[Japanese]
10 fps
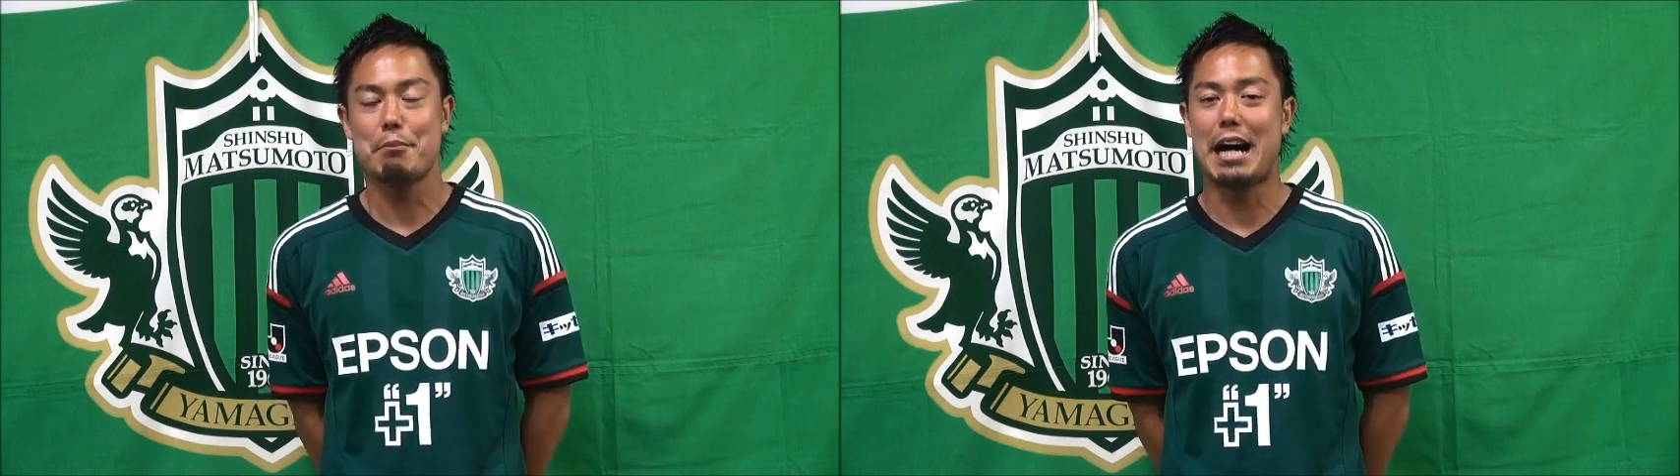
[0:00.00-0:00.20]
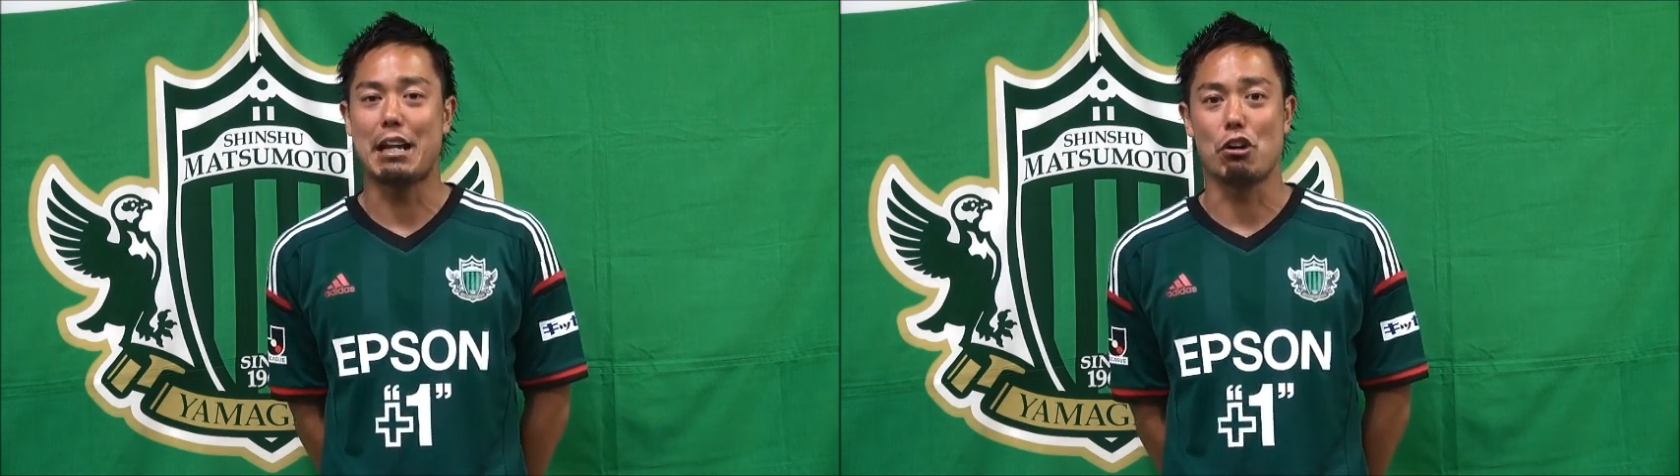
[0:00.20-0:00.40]

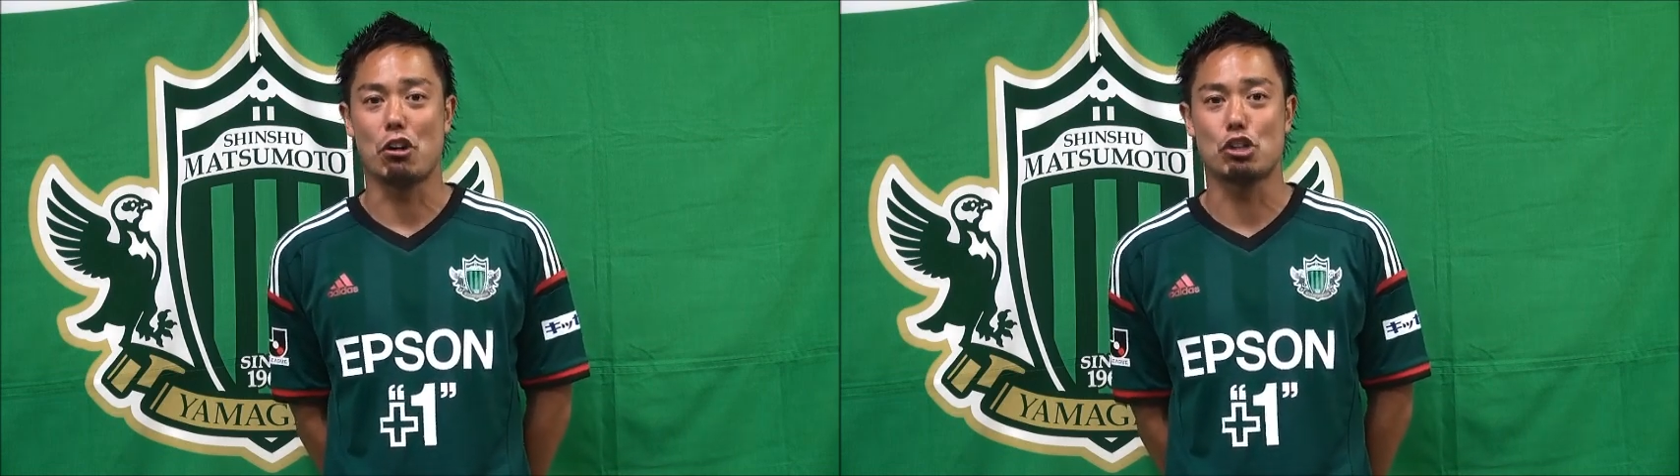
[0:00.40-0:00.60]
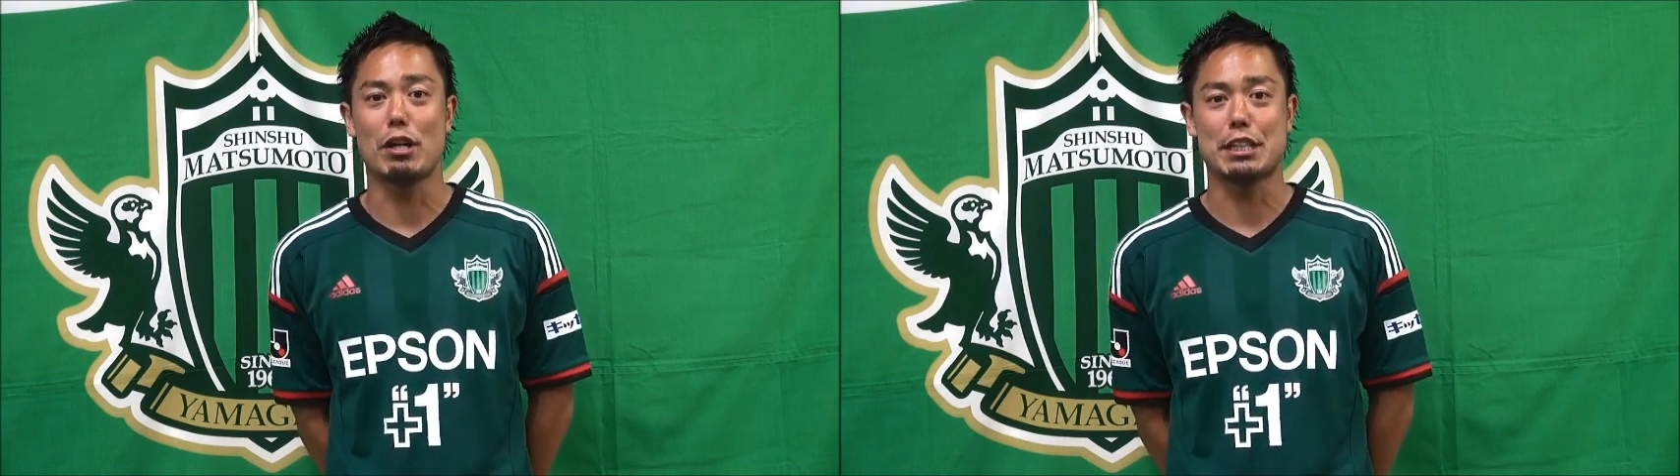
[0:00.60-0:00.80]
まあ、あ
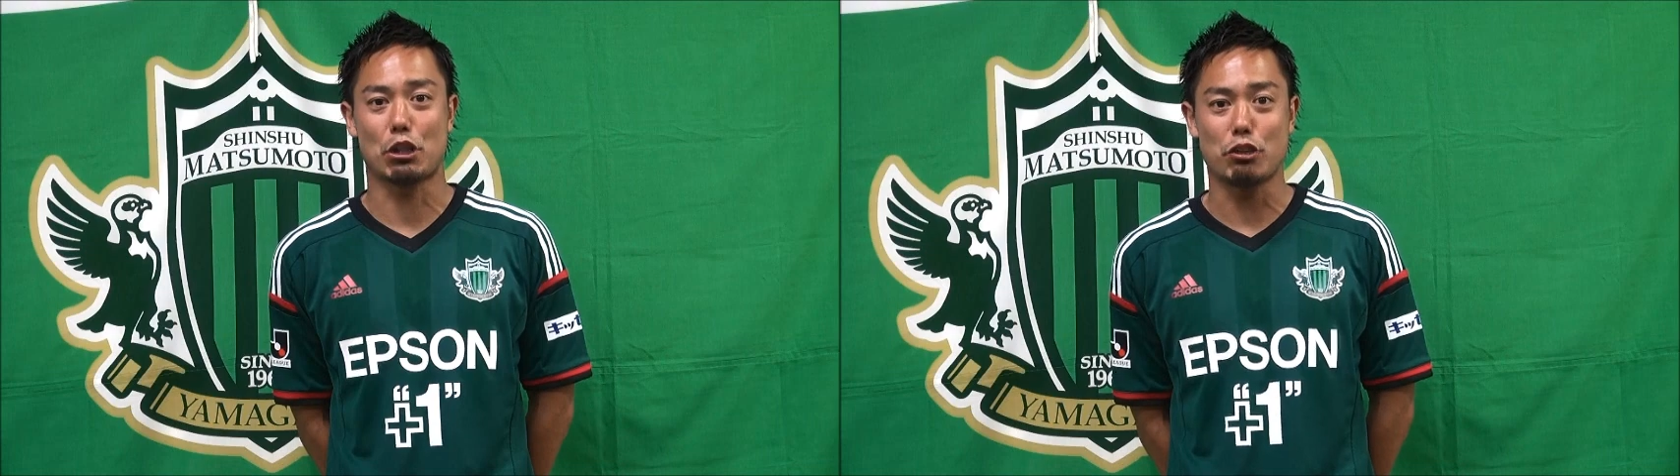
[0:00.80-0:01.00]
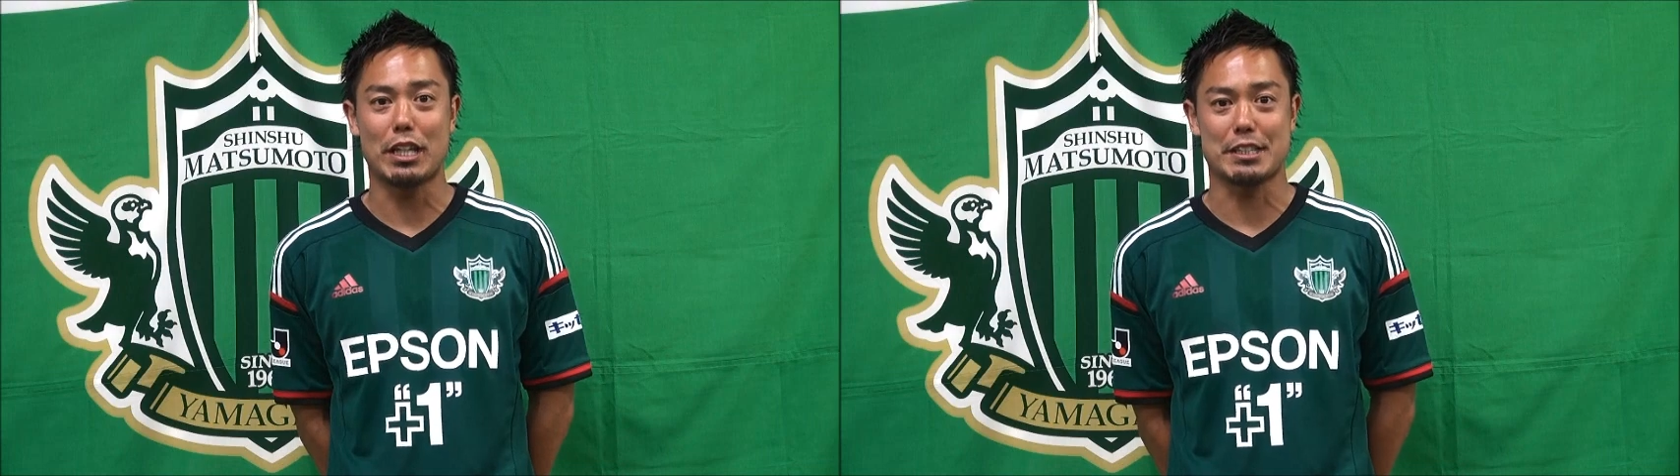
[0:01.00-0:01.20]
の詳しい
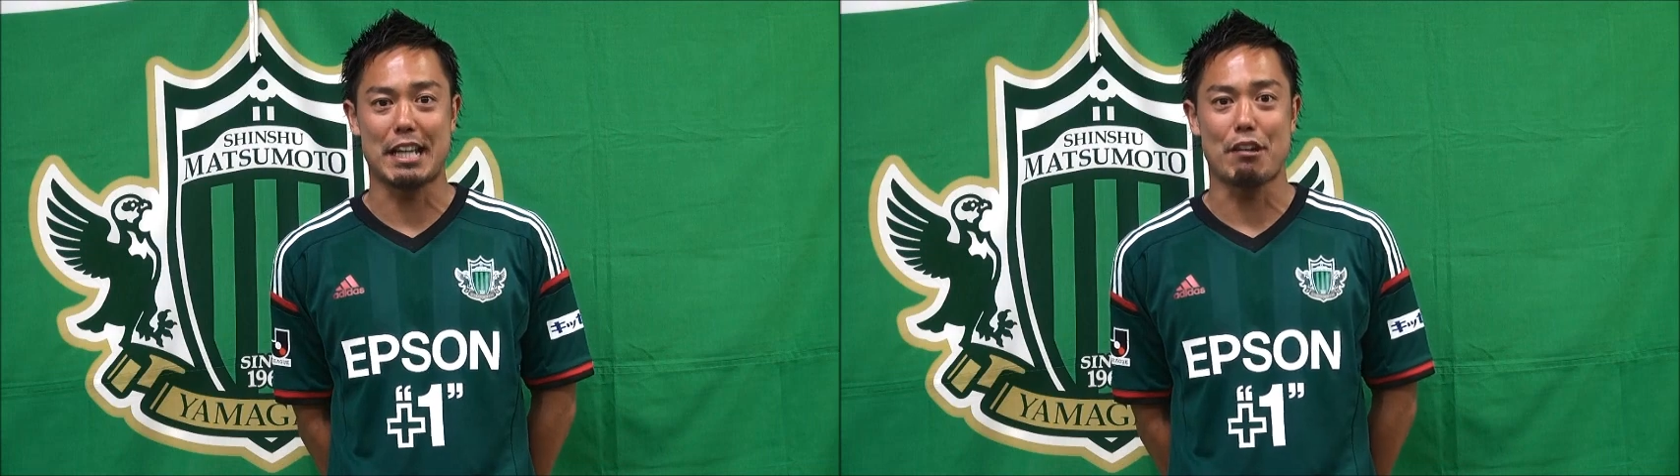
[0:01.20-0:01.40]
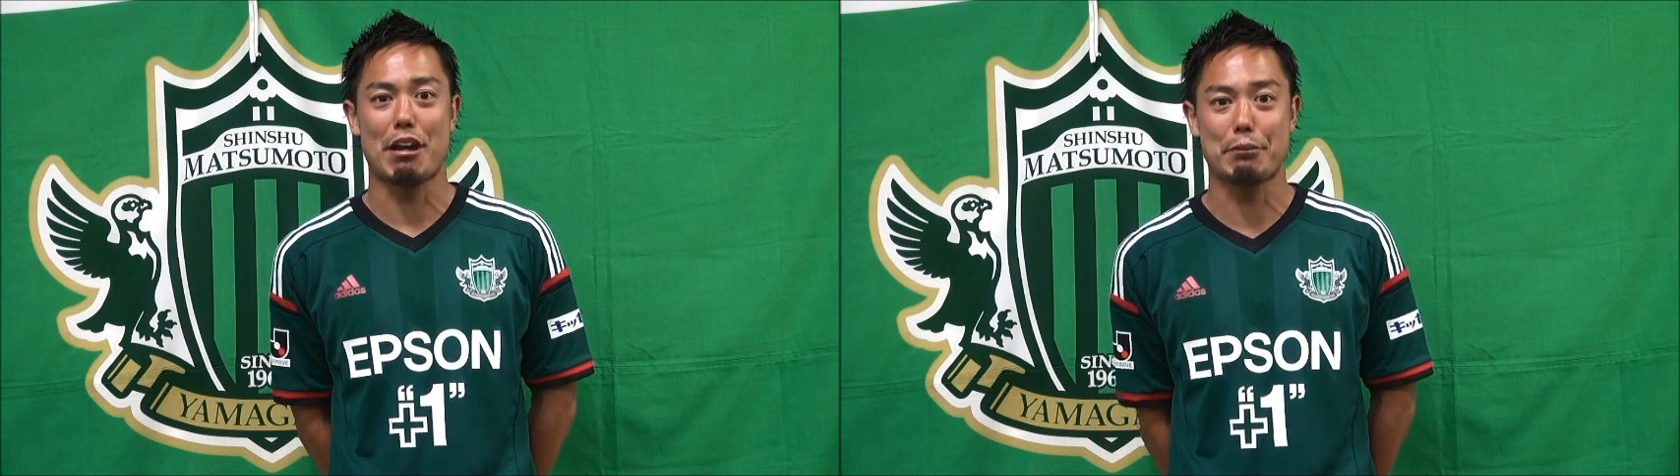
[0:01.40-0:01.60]
ことはですね